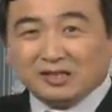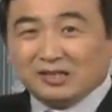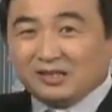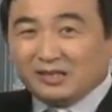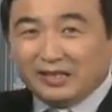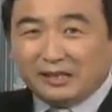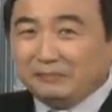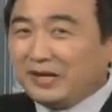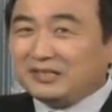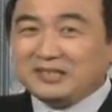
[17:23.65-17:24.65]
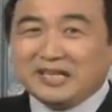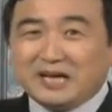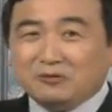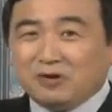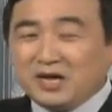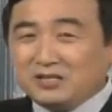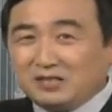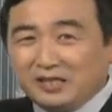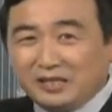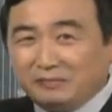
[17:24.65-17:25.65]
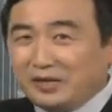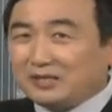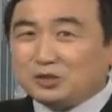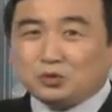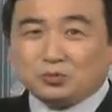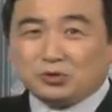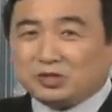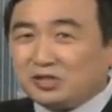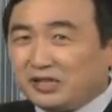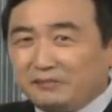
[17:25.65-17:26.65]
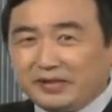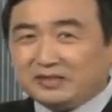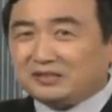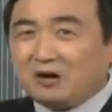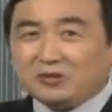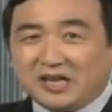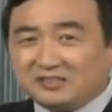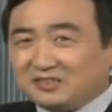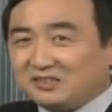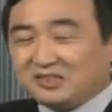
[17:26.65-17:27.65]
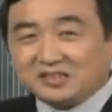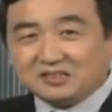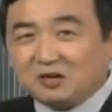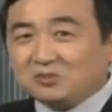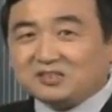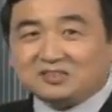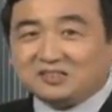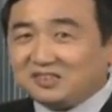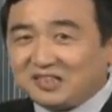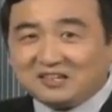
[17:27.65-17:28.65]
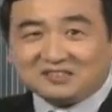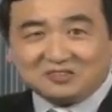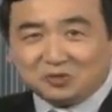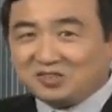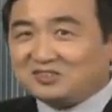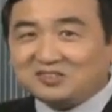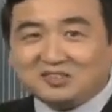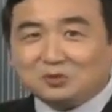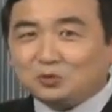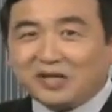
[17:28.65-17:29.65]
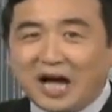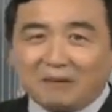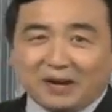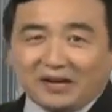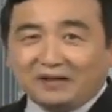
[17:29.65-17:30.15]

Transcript: 里面的演员，里面的主持，里面的导演自己糟蹋自己，但是觉得自己最阿掰，